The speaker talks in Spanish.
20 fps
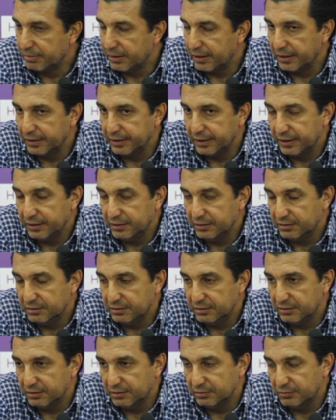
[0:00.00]
para ganar
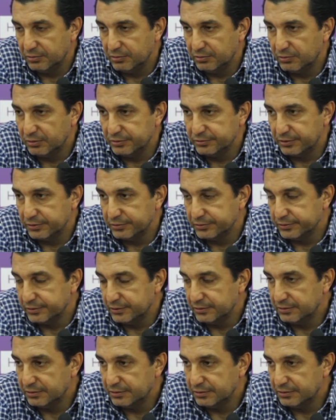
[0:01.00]
y bueno, no ha sido así